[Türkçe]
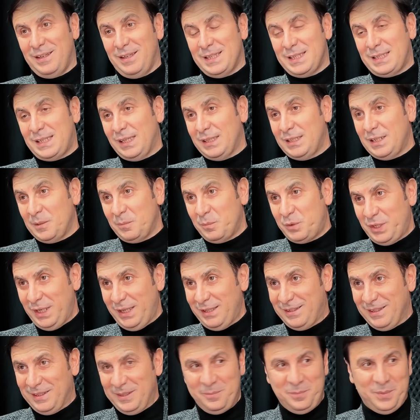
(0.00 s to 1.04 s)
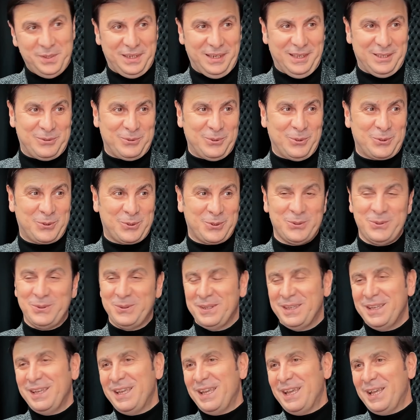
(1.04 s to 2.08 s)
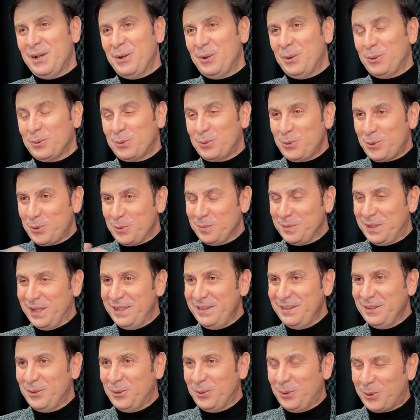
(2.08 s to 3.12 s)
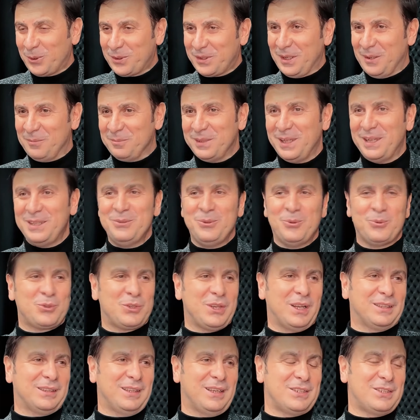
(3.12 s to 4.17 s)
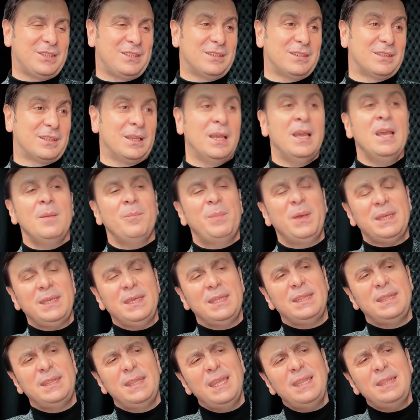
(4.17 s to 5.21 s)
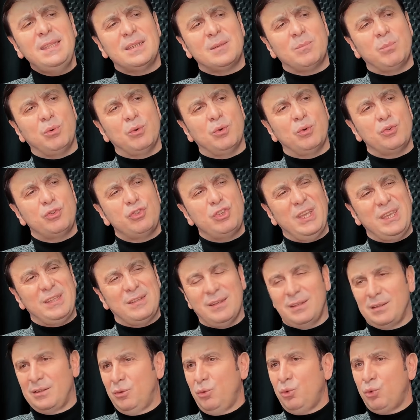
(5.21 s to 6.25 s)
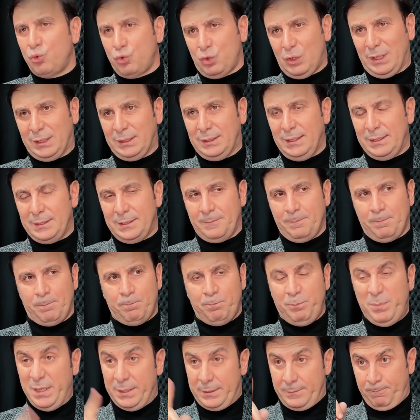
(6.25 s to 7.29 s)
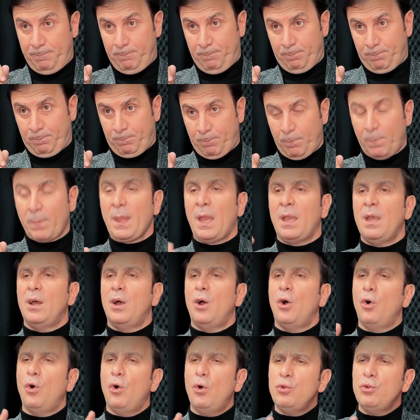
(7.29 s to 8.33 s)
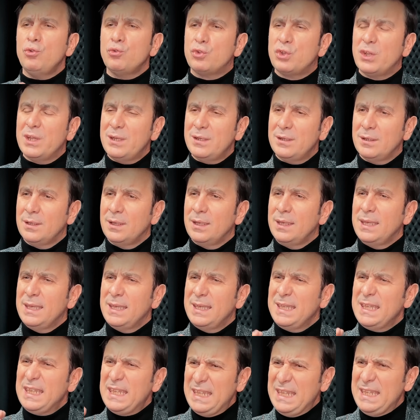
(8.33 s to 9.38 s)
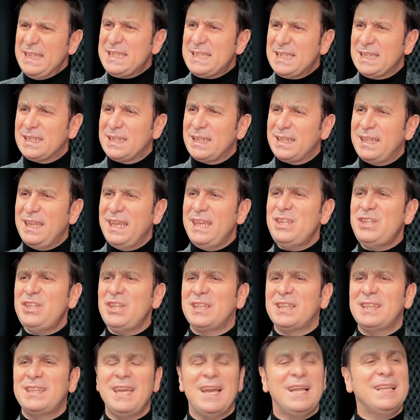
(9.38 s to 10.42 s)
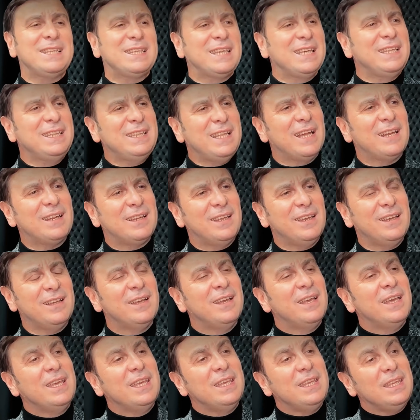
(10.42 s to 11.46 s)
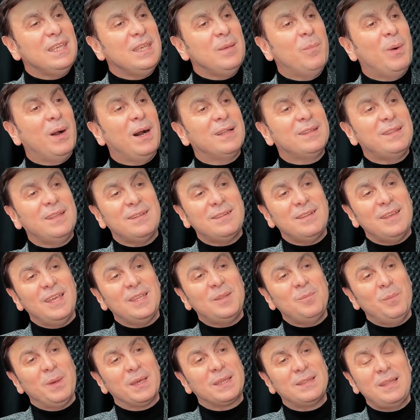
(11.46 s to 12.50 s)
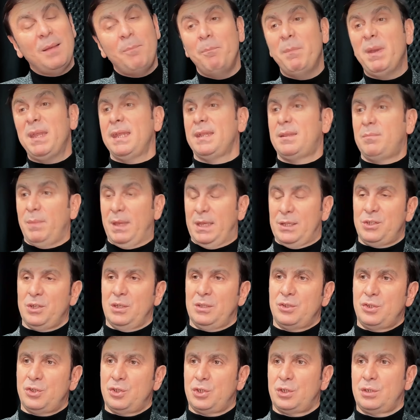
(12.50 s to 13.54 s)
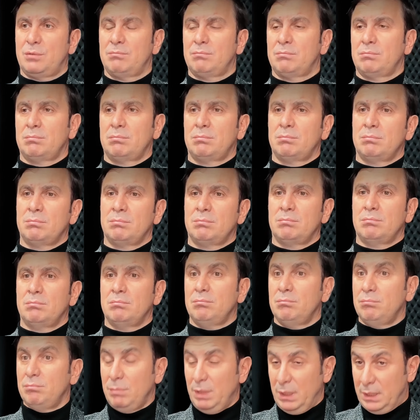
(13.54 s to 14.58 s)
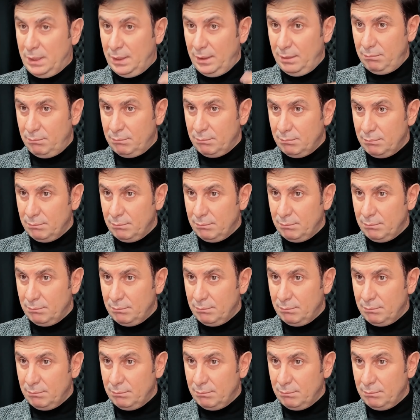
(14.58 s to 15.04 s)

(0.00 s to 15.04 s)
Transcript: Sanırım şeytanı biraz olsun durumdan, ortamdan uzaklaştırdık. Peki nedir bu şeytanın tuzakları? Bir, önce insanı değişik telkinlerle ibadet etmekten men etmeye çalışır. İki,